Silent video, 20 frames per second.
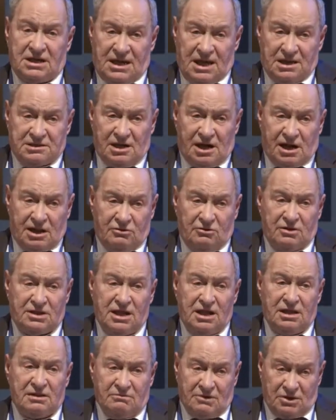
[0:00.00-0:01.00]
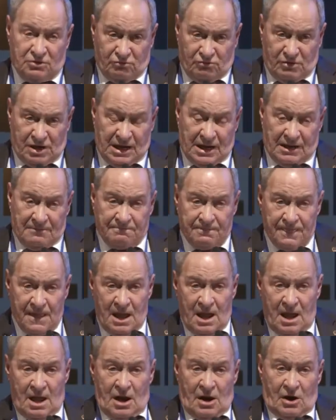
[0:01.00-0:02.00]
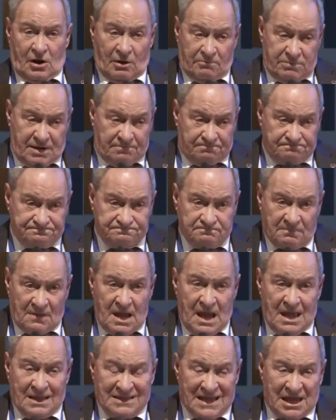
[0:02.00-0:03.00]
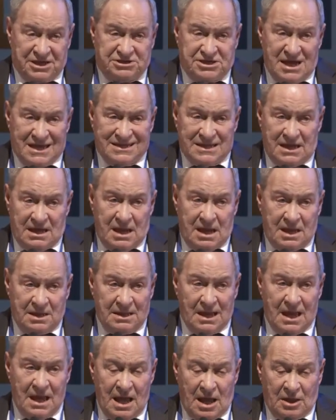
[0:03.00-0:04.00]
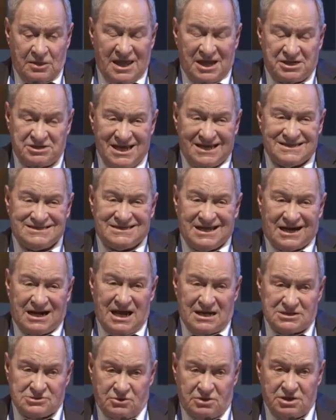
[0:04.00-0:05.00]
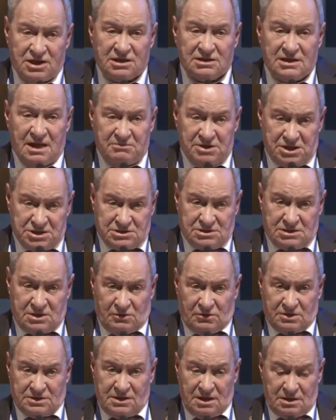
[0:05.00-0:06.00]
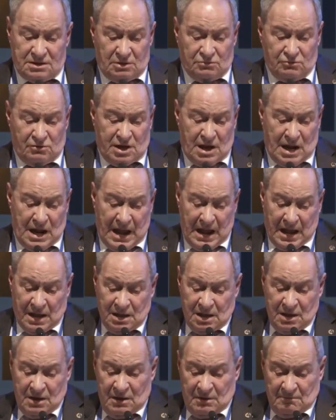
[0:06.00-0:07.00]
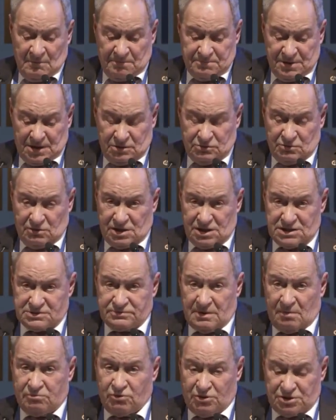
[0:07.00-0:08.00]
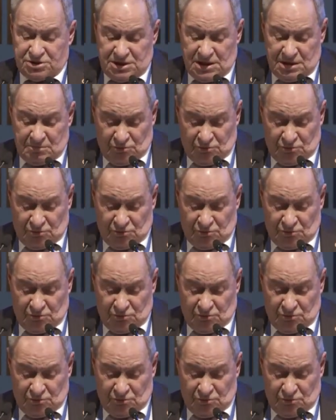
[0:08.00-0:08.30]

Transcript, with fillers: ли это, что для этого нужно, чтобы начать, начать сразу экономический рост. Для этого нужно, а, во-первых, нужны свободные